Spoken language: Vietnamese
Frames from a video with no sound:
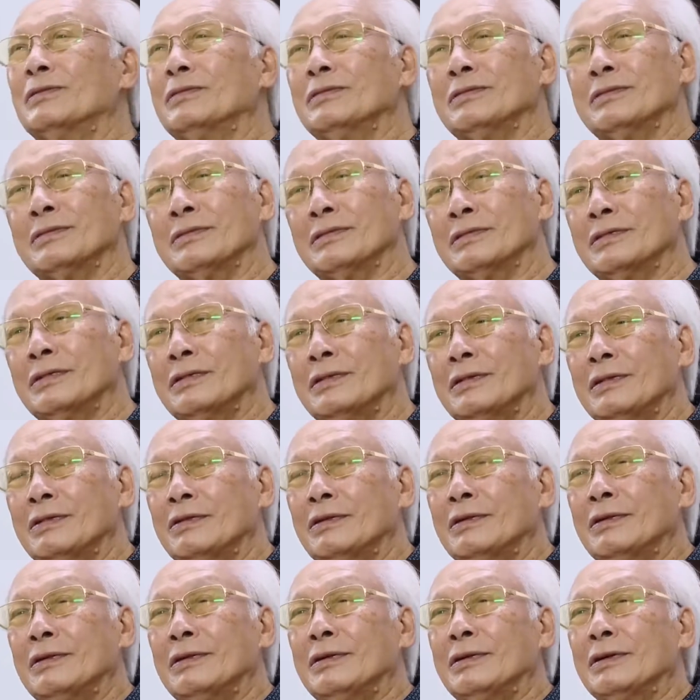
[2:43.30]
không
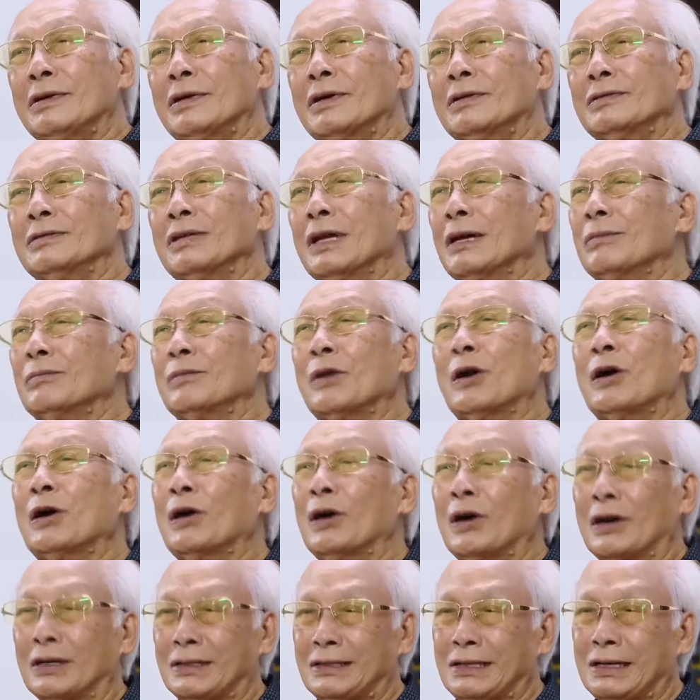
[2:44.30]
không dám
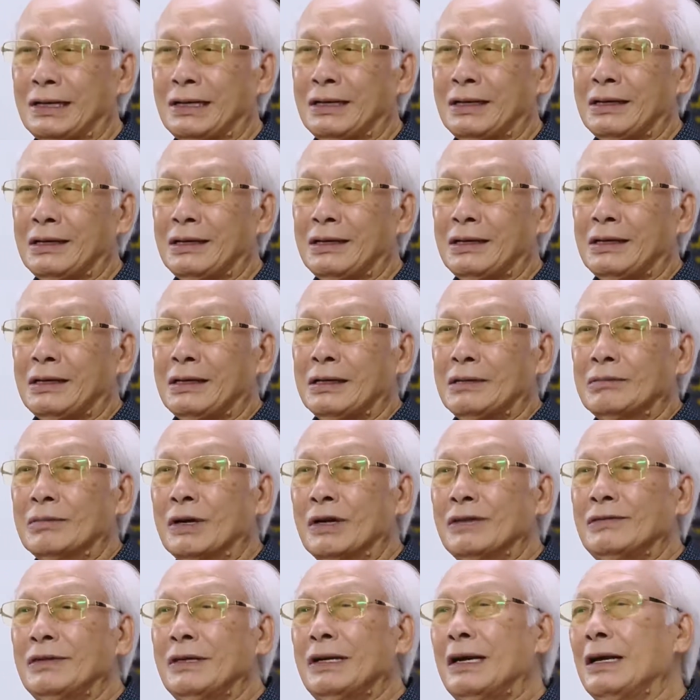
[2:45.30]
đòi hỏi gì,
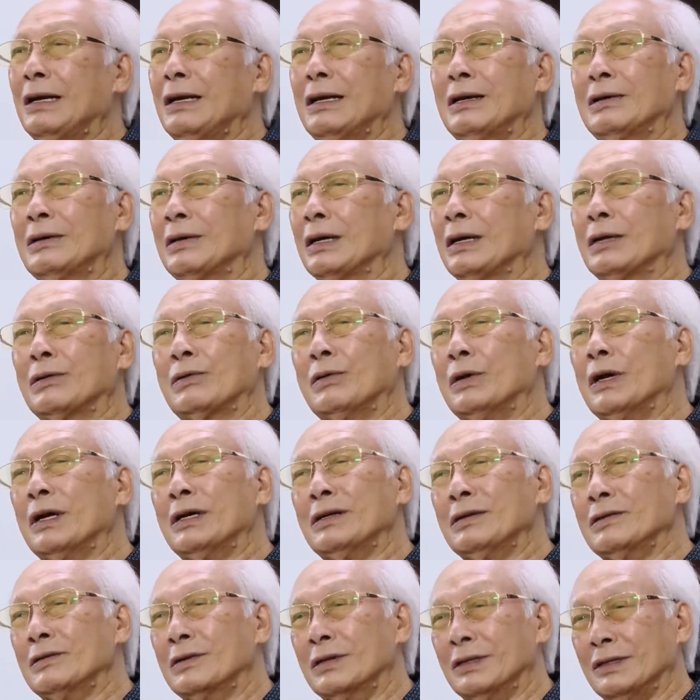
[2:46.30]
bởi vì đấy là cái
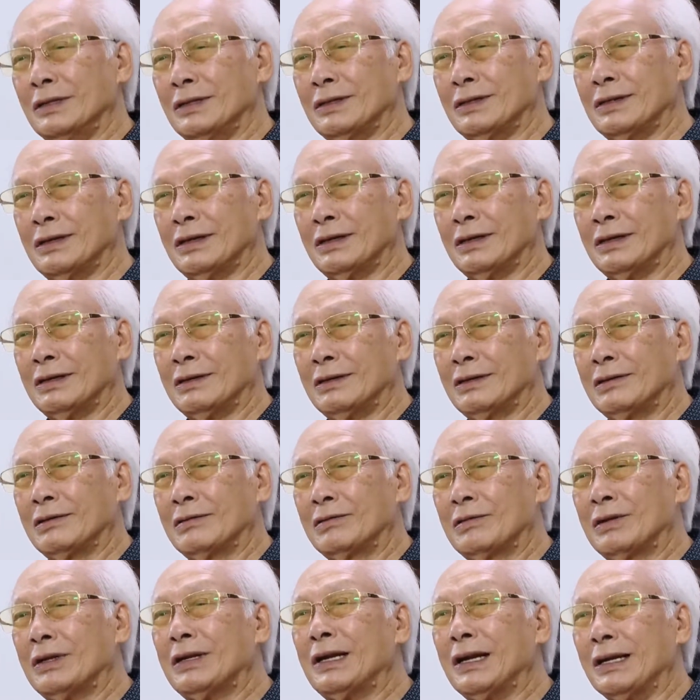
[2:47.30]
quyền của những người
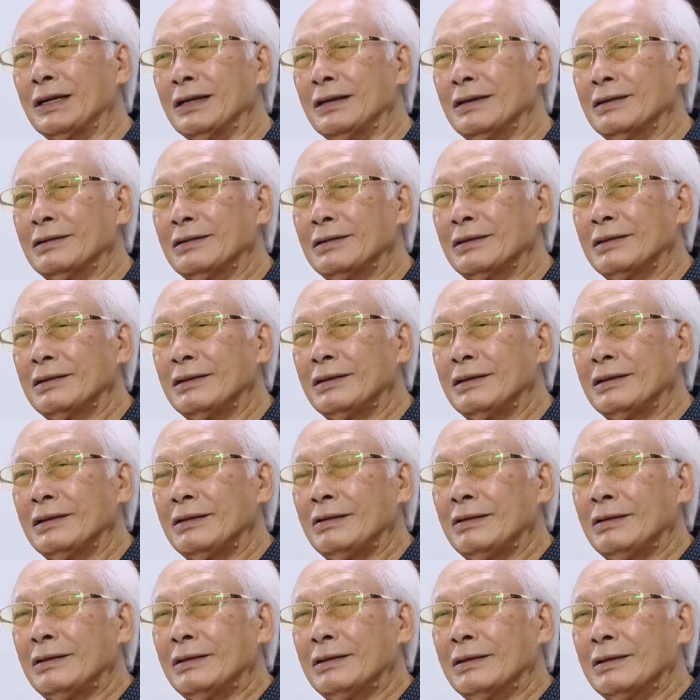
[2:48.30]
quyết định.
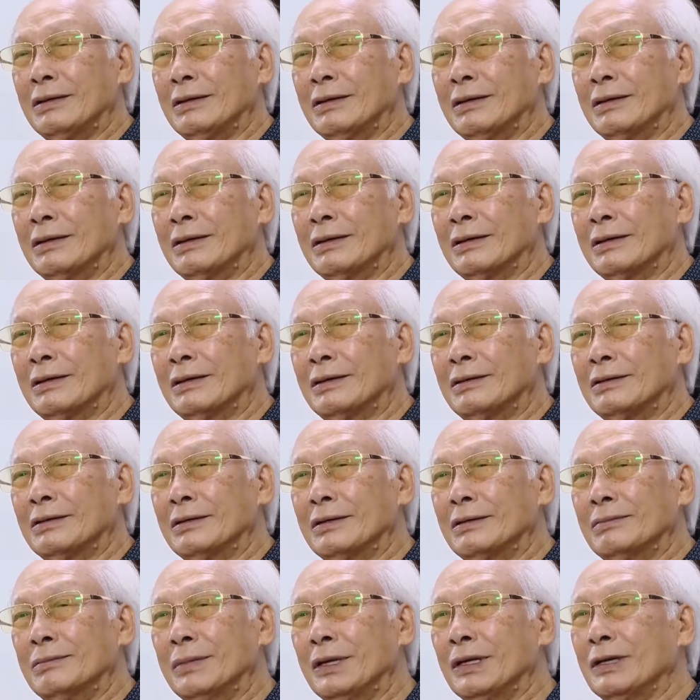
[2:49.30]
Ừ,
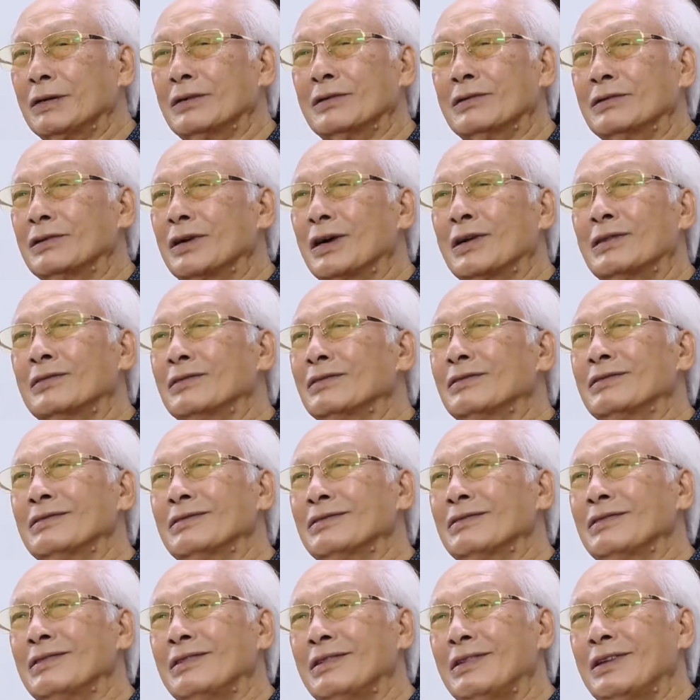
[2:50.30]
mình cũng
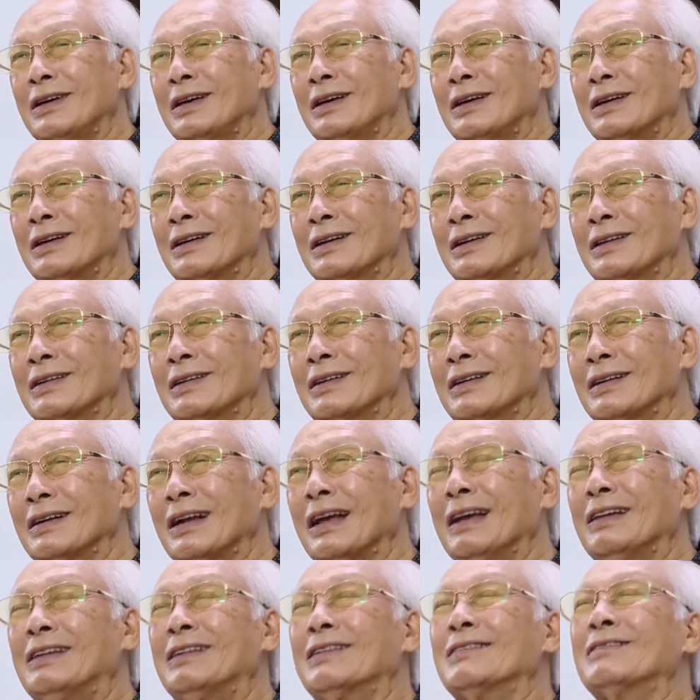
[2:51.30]
không cứ
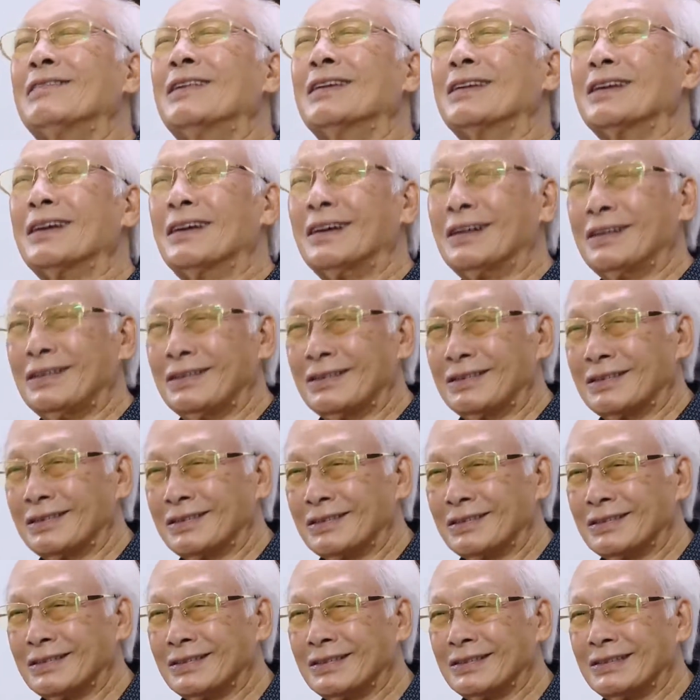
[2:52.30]
để cho cuộc đời
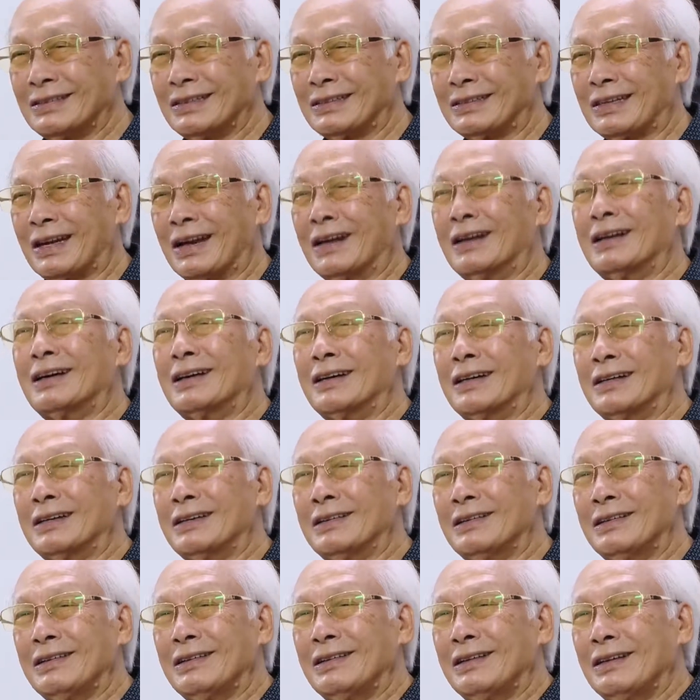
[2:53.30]
nó trả lời.
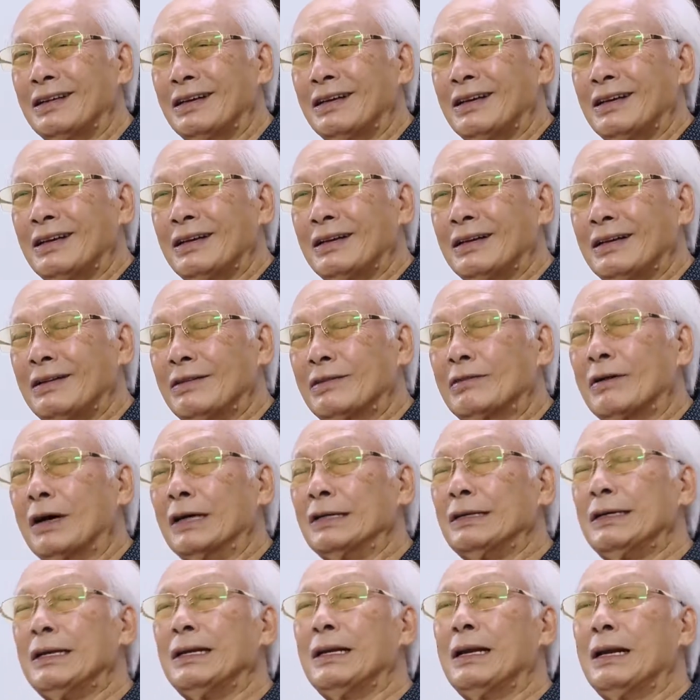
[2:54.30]
Thế
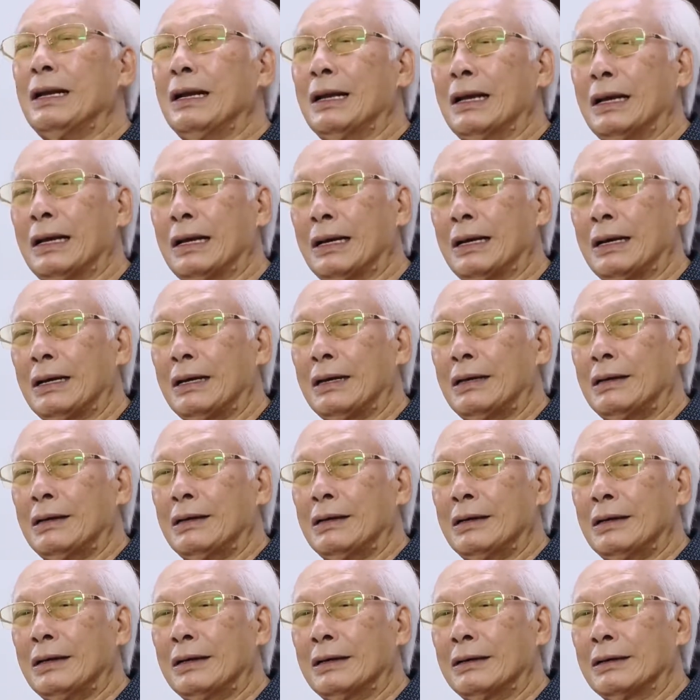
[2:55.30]
quả nhiên là
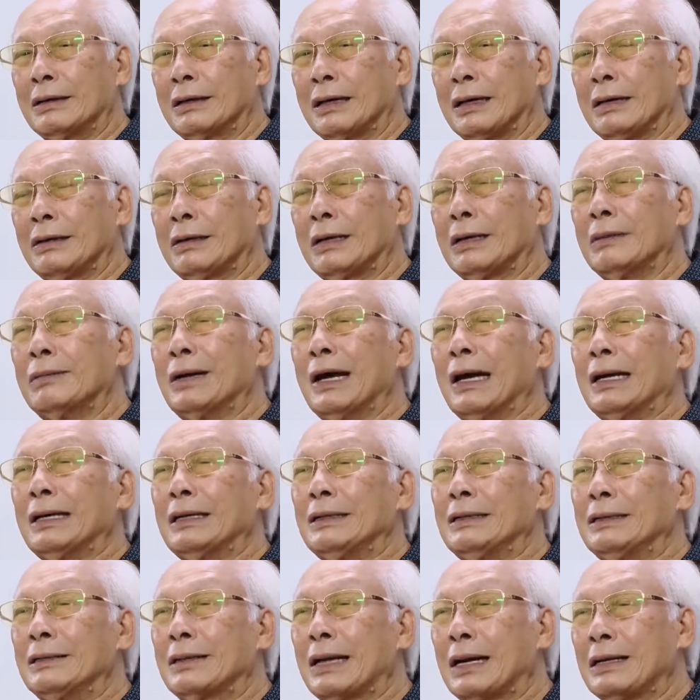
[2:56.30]
ờ, cái cái
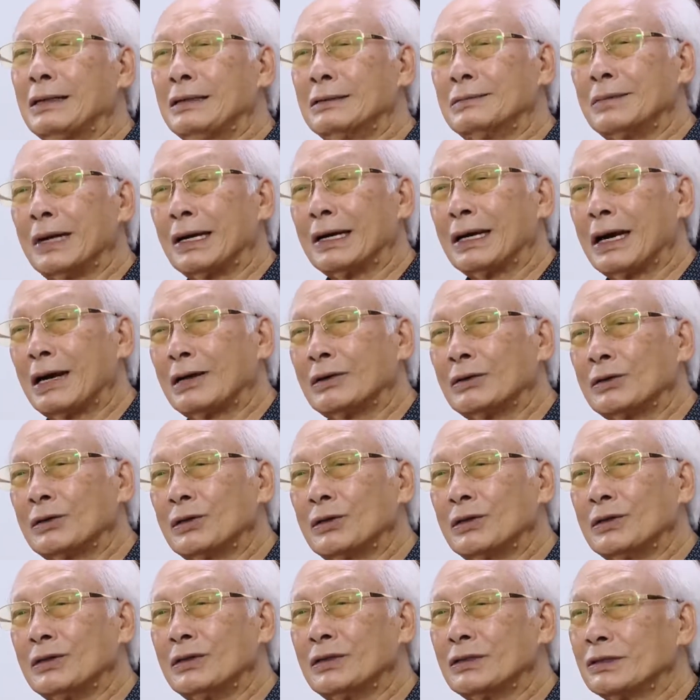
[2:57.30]
bài những bài ca của
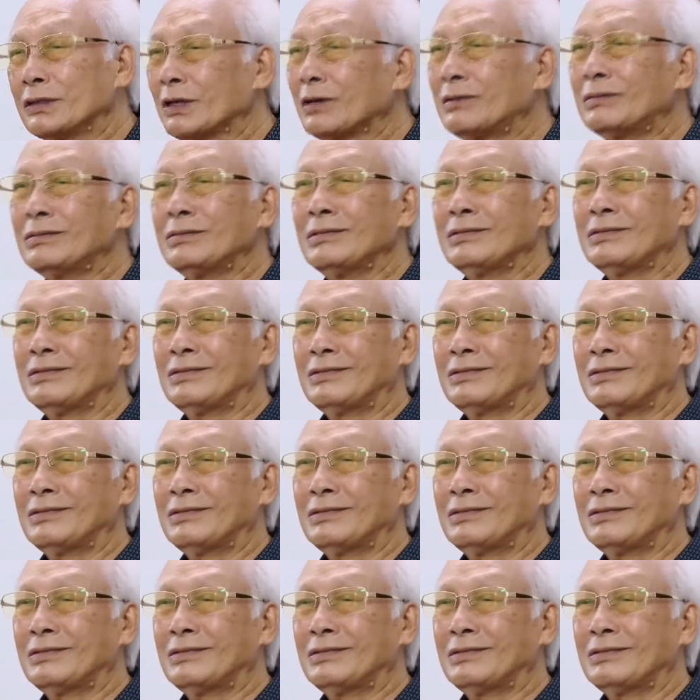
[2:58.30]
tôi nó sống